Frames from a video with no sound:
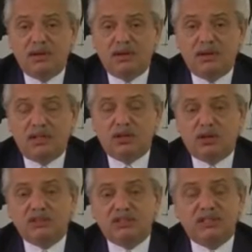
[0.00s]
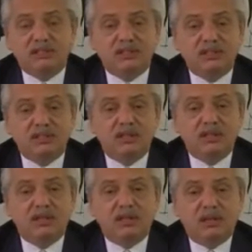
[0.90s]
Y entonces
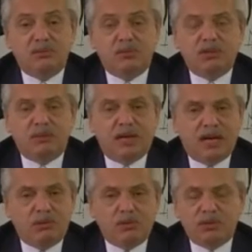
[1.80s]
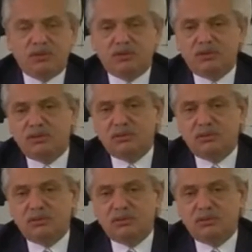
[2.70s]
multiplicamos